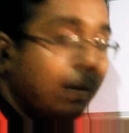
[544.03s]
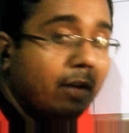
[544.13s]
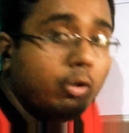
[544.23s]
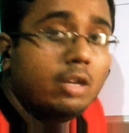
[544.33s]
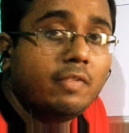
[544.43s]

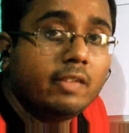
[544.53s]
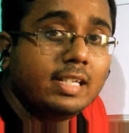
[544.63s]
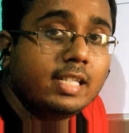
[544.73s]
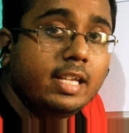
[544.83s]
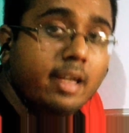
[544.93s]
पार्टिकुलर
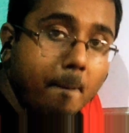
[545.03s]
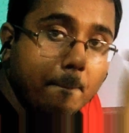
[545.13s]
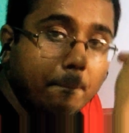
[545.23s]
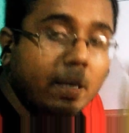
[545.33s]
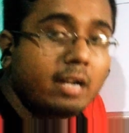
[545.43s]
फ्रीक्वेंसी
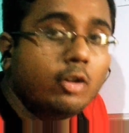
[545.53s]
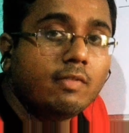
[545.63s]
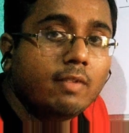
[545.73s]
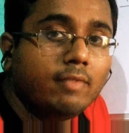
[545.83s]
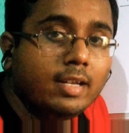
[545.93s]

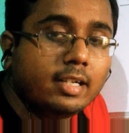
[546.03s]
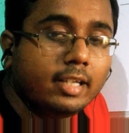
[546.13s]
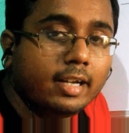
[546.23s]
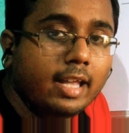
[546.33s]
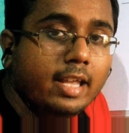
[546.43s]
पार्टिकुलर फ्रिक्वेंसी
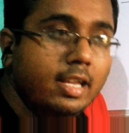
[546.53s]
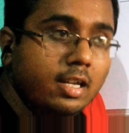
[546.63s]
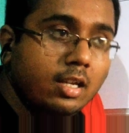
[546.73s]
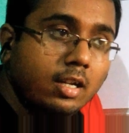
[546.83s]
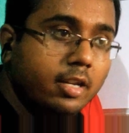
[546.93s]

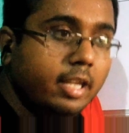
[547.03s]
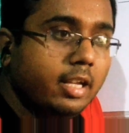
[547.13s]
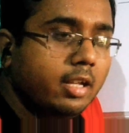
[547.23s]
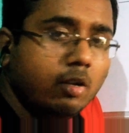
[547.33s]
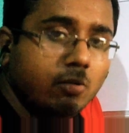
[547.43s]
टकराएगी
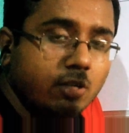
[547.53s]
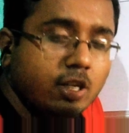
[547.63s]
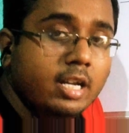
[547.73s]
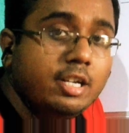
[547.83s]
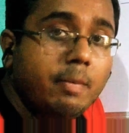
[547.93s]
ठीक है
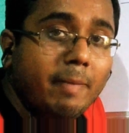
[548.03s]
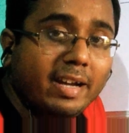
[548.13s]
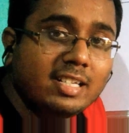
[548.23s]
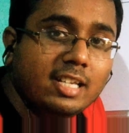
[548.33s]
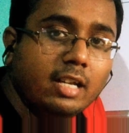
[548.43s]
कुछ एनर्जी
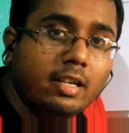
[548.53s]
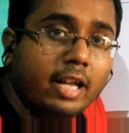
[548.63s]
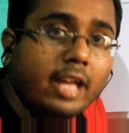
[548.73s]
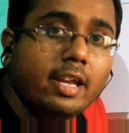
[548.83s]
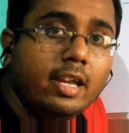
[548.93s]
पैकेट के साथ
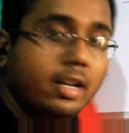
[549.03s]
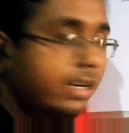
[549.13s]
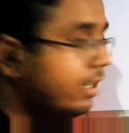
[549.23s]
टकराएगी